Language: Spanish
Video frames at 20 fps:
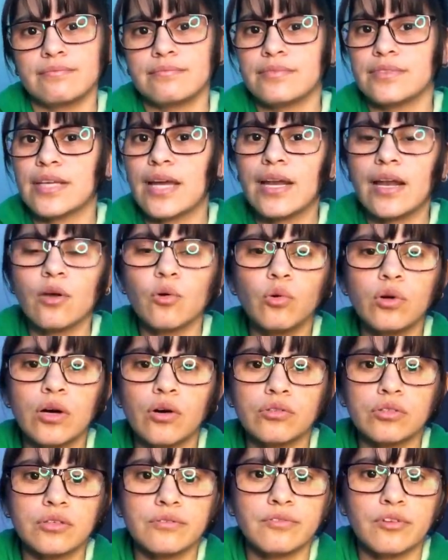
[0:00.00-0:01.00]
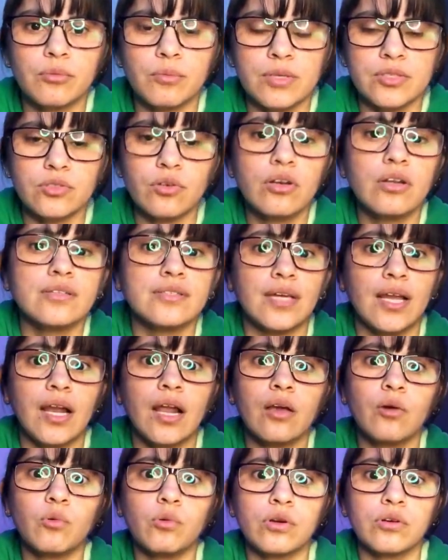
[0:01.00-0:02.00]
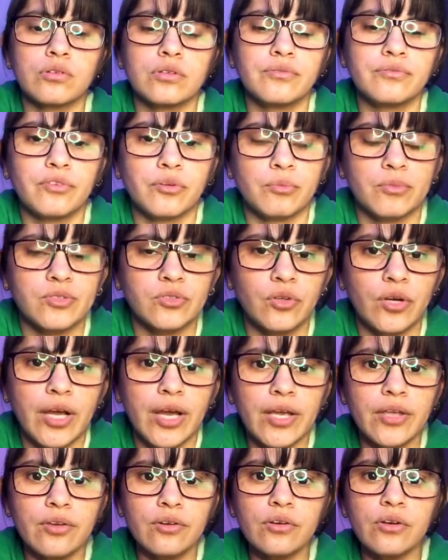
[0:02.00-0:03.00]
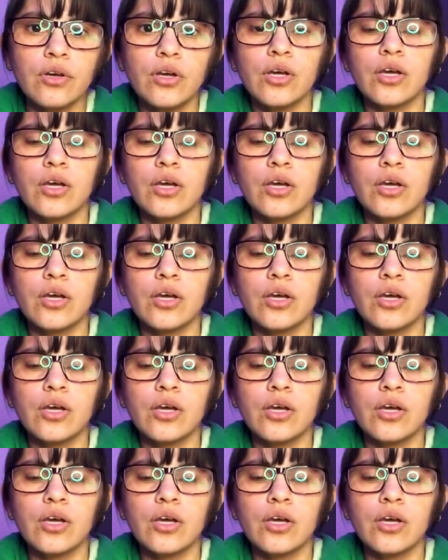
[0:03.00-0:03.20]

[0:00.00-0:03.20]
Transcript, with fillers: sale alguna otra información, y sale alguna otra información a ellos.